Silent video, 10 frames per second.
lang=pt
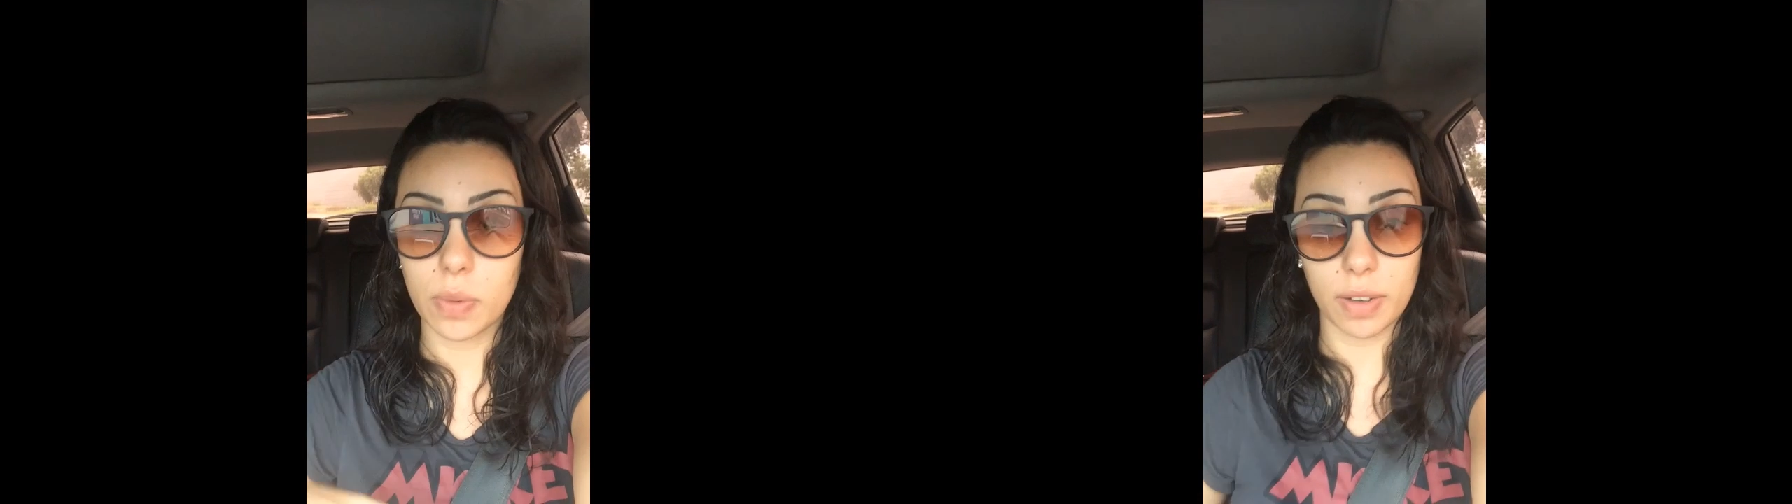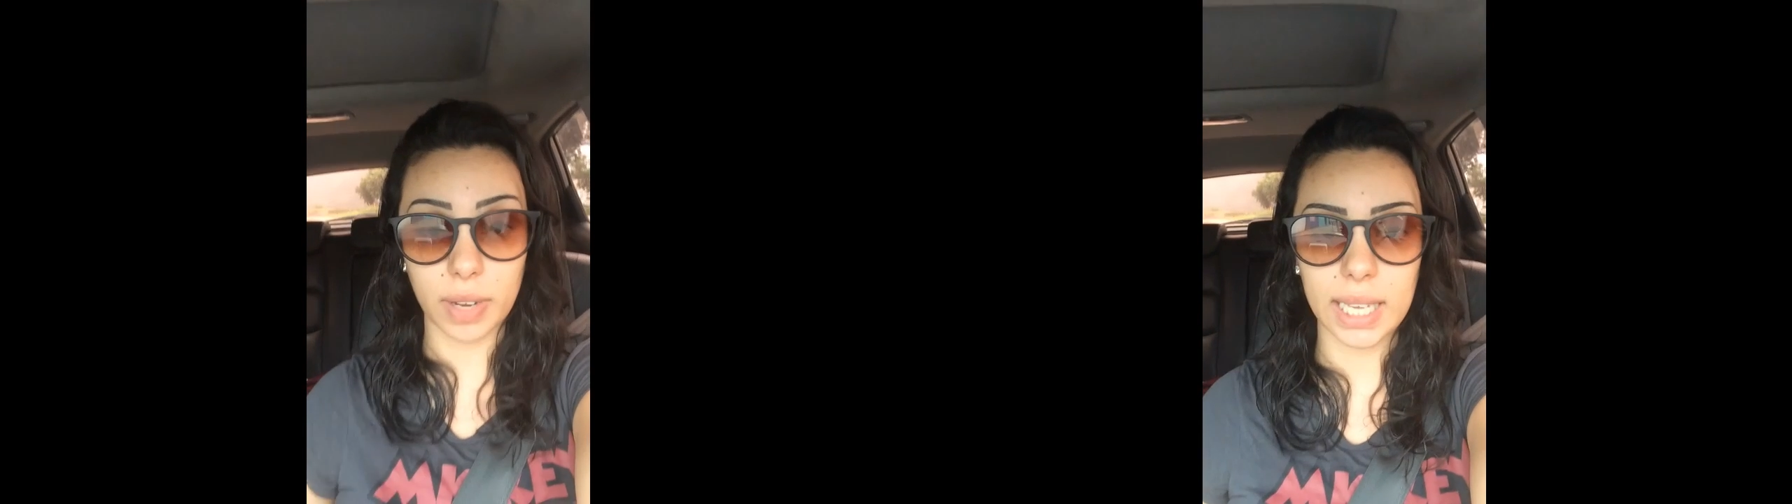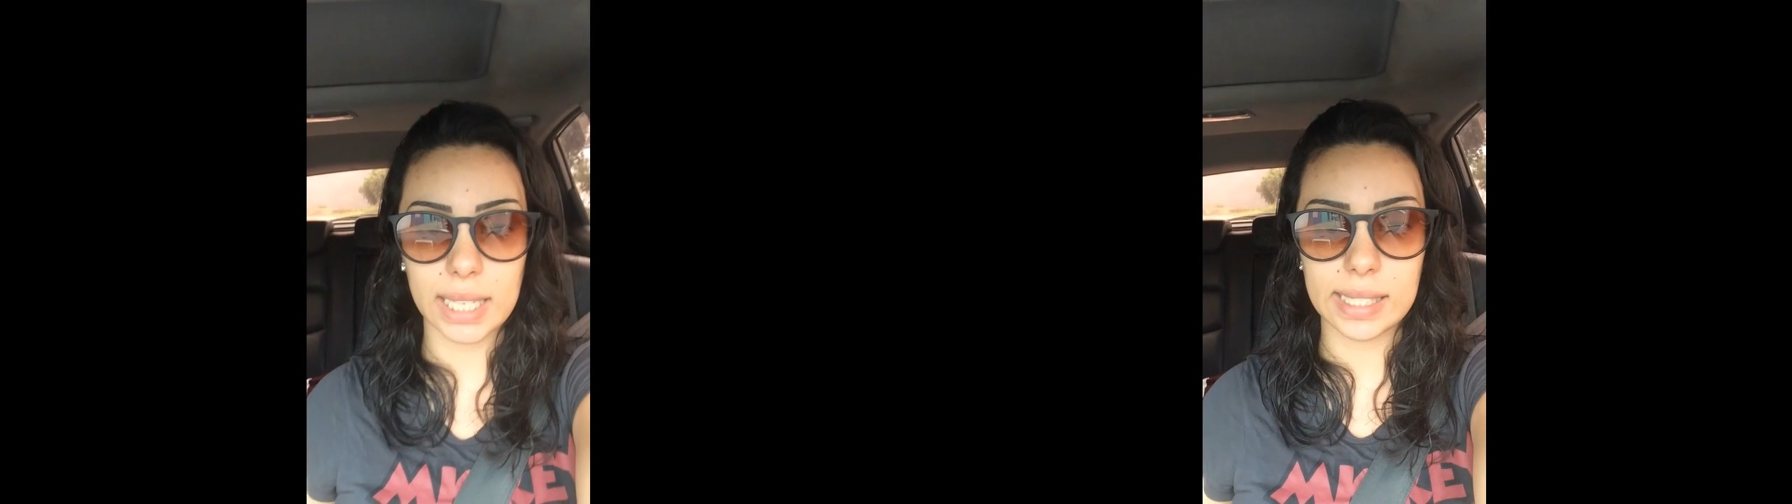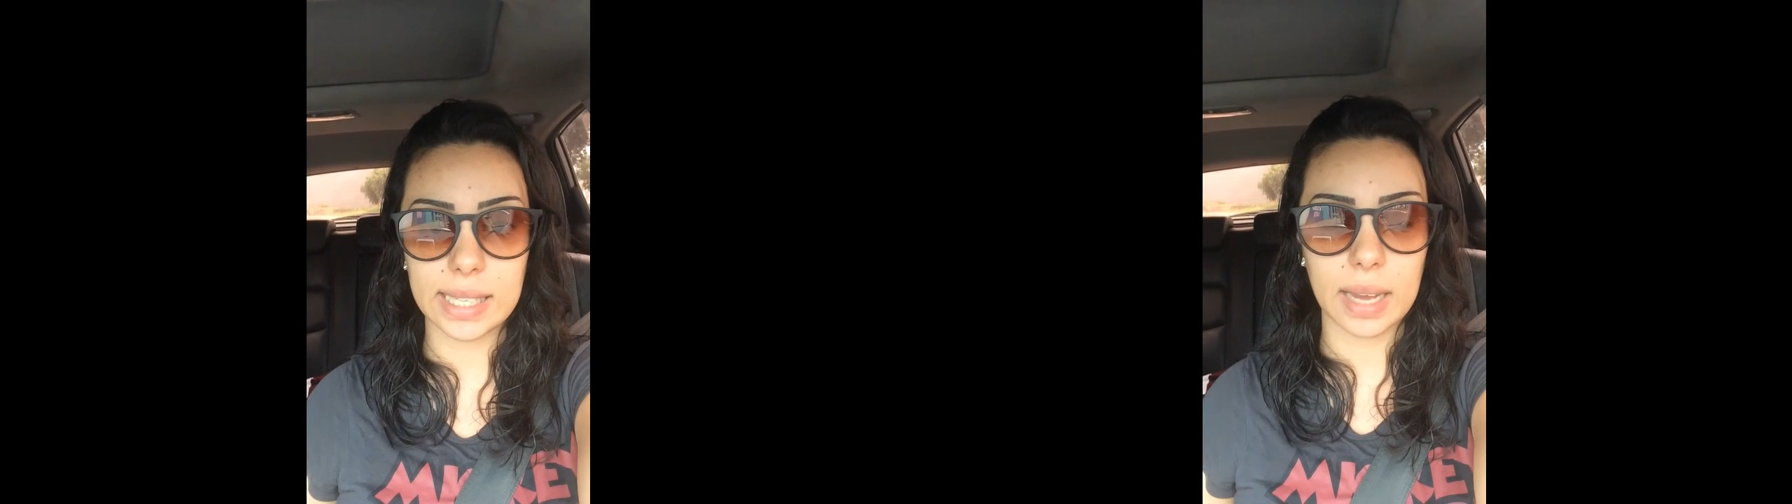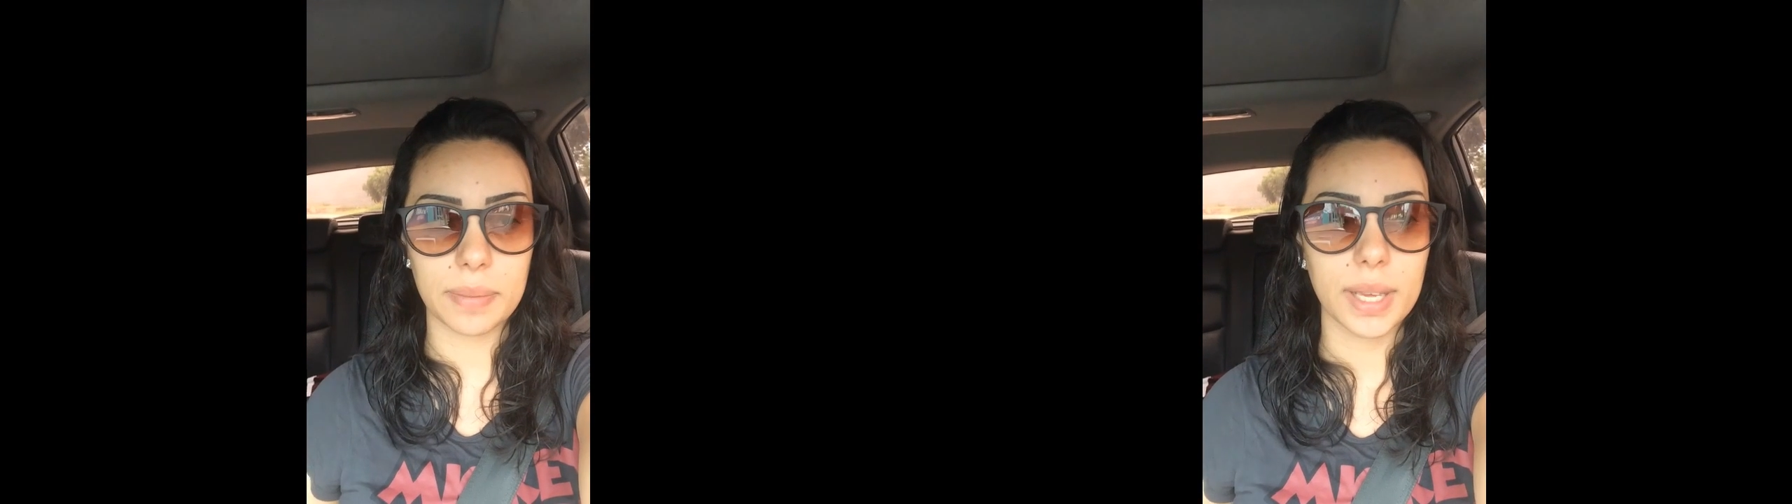com cavalete,
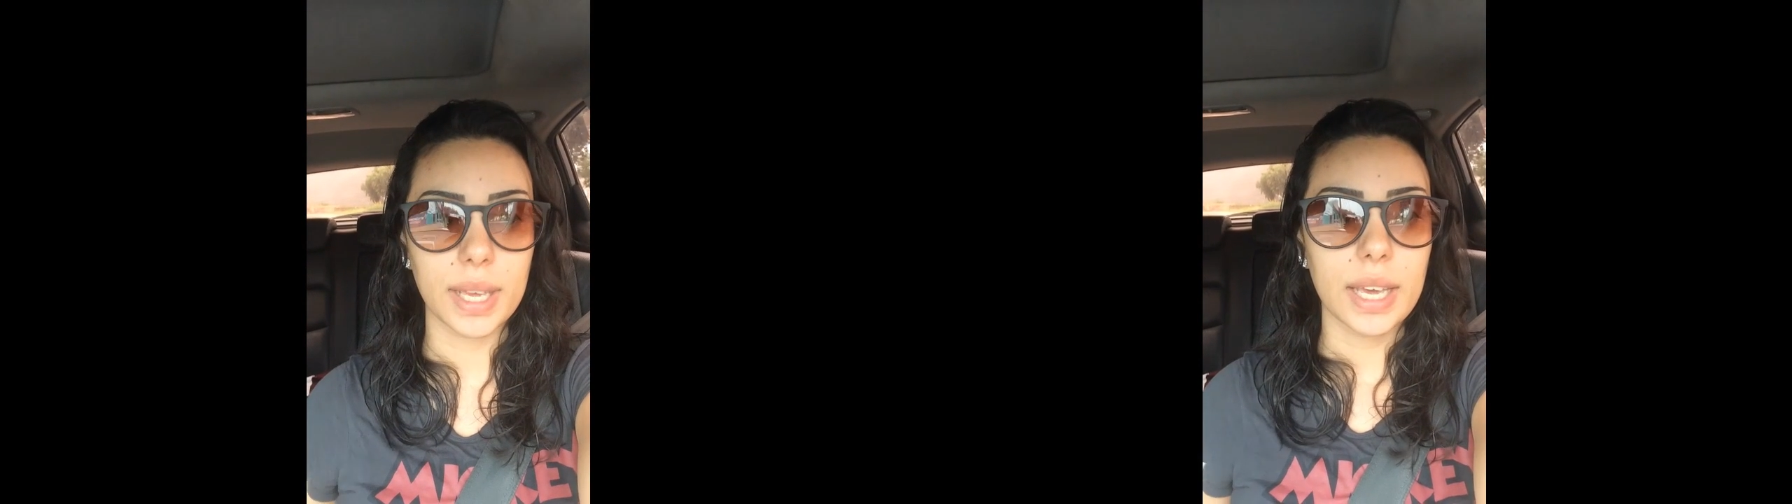sabe?